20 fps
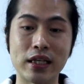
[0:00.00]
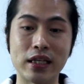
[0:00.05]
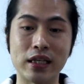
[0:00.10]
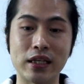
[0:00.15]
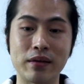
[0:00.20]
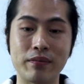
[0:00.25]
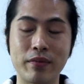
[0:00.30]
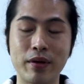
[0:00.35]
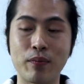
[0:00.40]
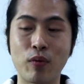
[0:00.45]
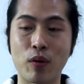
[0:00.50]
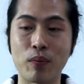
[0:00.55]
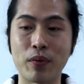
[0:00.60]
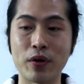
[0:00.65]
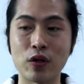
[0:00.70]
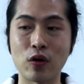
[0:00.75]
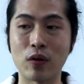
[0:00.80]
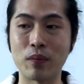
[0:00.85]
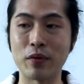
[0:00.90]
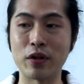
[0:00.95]
ดีมีผลป
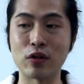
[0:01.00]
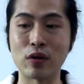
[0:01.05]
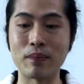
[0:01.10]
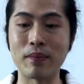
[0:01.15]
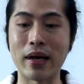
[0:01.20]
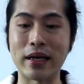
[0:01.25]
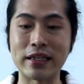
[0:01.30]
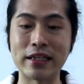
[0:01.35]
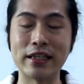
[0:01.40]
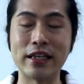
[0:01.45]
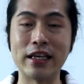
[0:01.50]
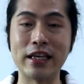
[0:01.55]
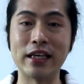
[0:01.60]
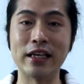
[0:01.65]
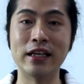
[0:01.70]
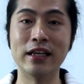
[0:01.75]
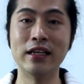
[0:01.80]
ระโยชน์มีส่วนแบ่งที่ดี